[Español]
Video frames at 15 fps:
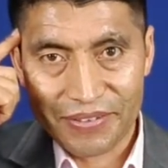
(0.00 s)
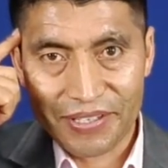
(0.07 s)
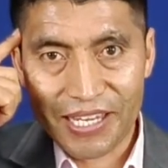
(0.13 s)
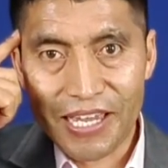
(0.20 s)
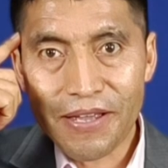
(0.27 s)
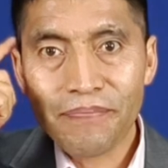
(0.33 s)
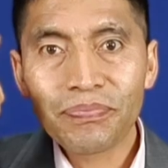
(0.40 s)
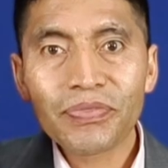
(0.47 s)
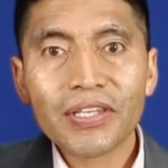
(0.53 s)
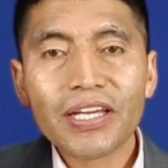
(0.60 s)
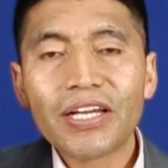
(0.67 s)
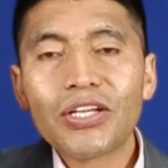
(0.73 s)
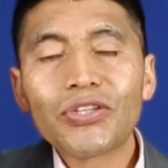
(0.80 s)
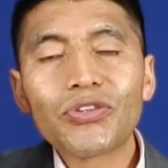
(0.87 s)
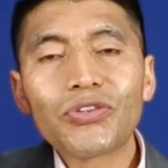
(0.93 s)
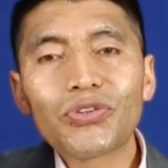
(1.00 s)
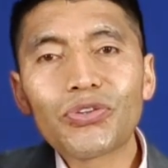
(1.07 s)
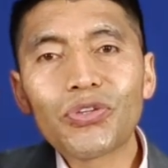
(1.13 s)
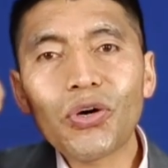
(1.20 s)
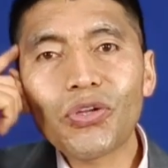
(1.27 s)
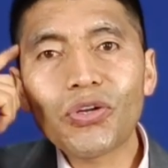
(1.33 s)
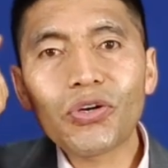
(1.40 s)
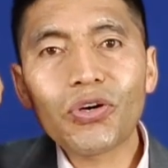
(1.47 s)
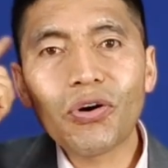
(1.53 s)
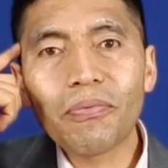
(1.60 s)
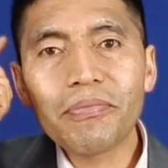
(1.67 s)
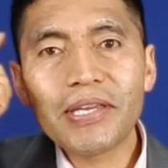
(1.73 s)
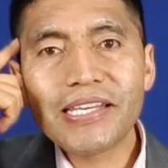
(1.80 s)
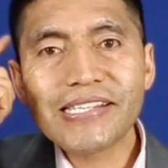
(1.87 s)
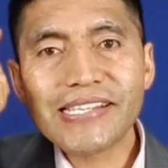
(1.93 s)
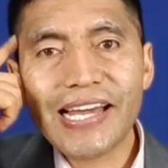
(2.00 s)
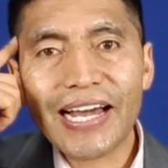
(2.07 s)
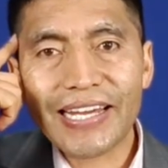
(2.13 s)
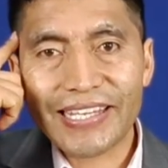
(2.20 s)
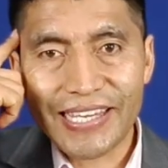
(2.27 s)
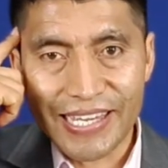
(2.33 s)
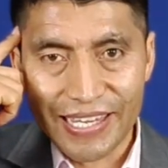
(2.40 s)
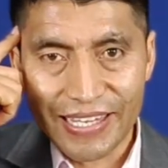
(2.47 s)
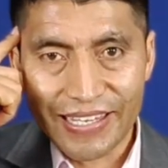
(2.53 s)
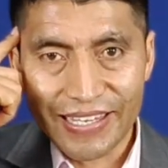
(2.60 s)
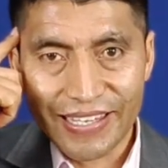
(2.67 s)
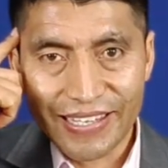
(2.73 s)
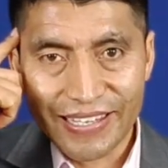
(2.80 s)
¿Qué? Todo comienza aquí.